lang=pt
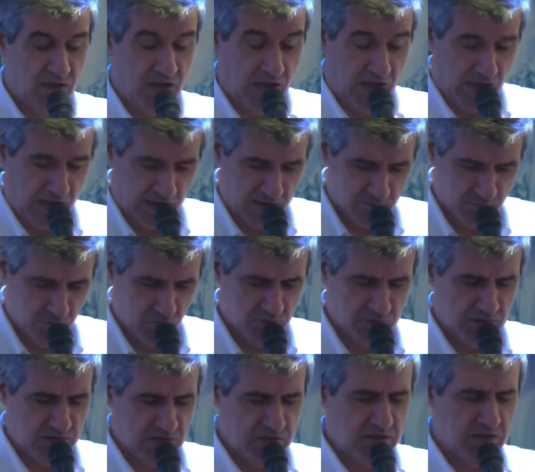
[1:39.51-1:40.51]
a
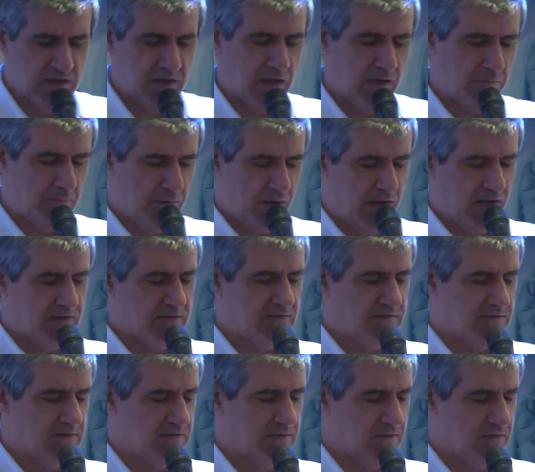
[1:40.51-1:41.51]
harmonia e a
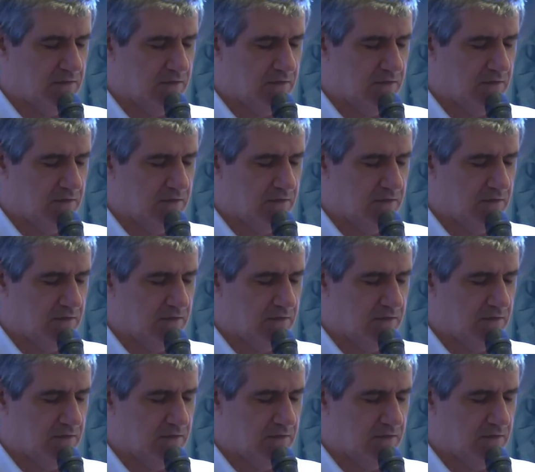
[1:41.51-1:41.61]
paz,